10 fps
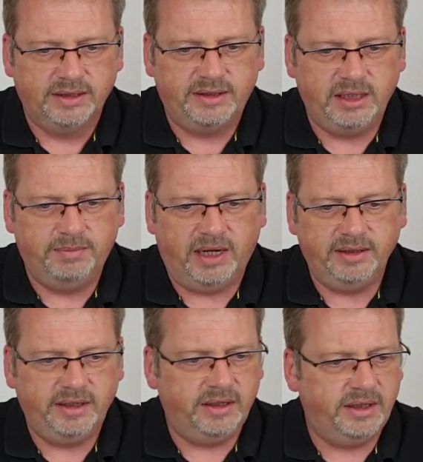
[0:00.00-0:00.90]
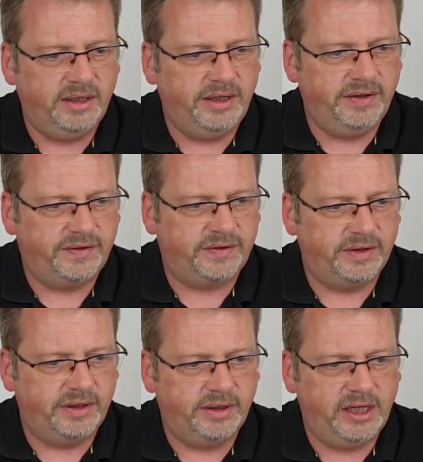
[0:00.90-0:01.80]
Sibanye ist
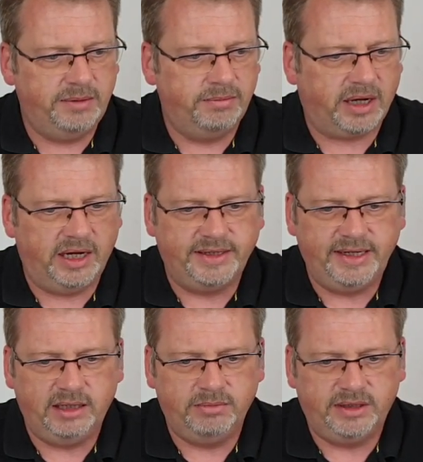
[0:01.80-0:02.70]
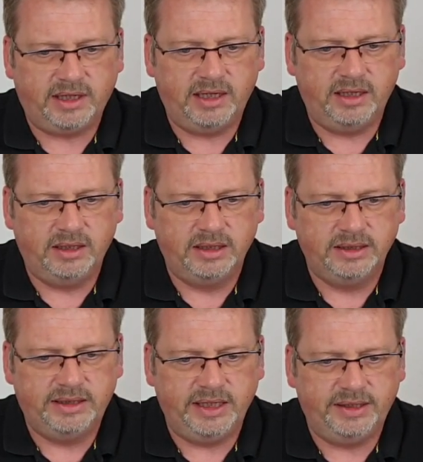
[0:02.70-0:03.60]
äh, im Bereich Edelmetall
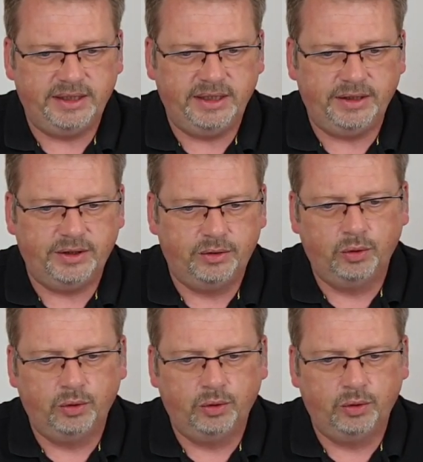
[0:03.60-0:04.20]
tätig.